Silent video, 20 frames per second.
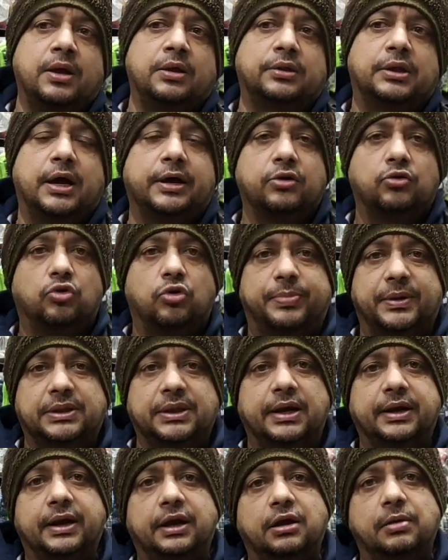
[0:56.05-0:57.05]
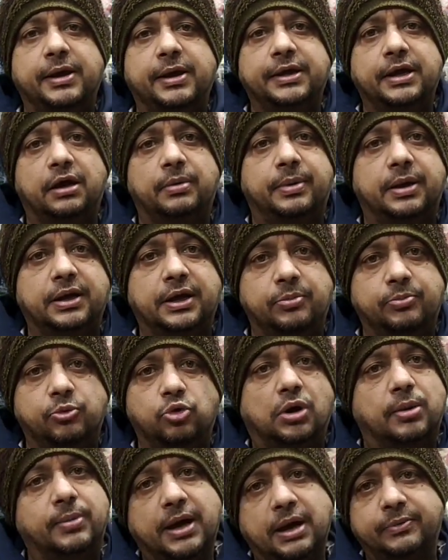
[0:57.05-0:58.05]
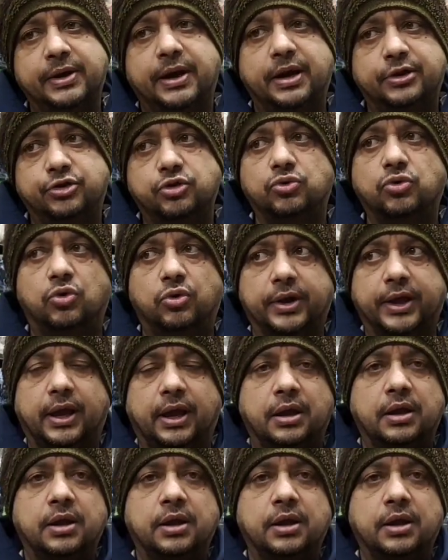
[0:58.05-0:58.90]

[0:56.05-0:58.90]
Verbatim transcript: ताकि उनको पता लगे कि भैया के पास गर्मियों का माल भी आना शुरू हो गया